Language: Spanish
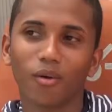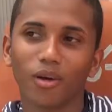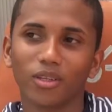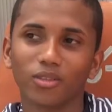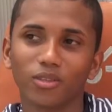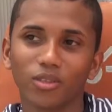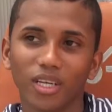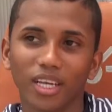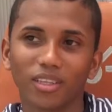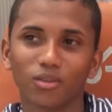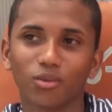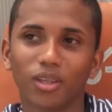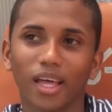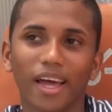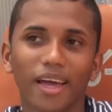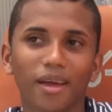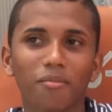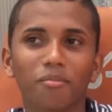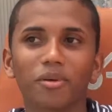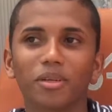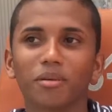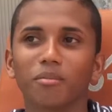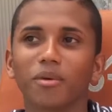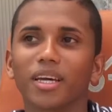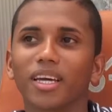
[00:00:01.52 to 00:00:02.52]
cuando ya estás
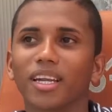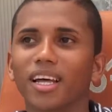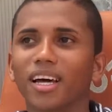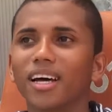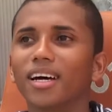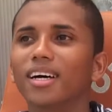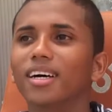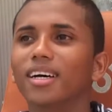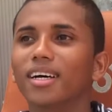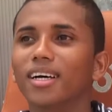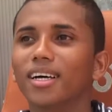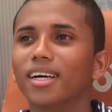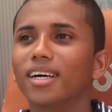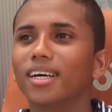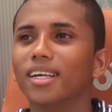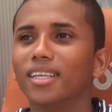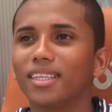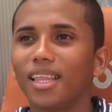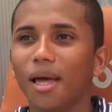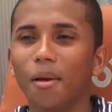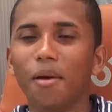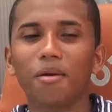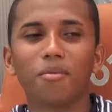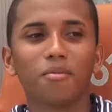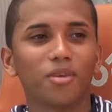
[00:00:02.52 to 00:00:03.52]
en primera,
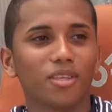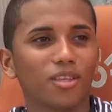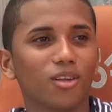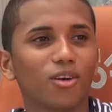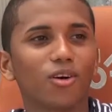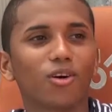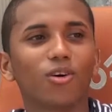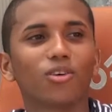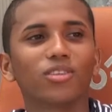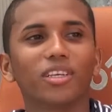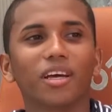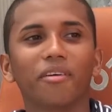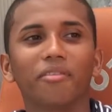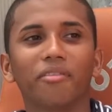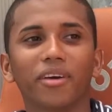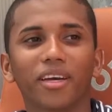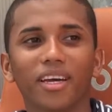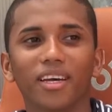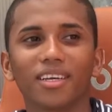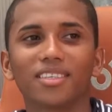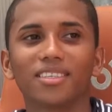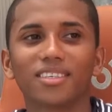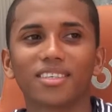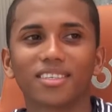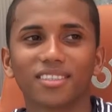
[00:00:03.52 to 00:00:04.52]
también vinieron cosas
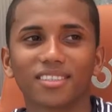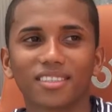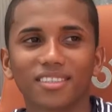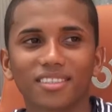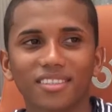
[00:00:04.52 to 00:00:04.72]
feas.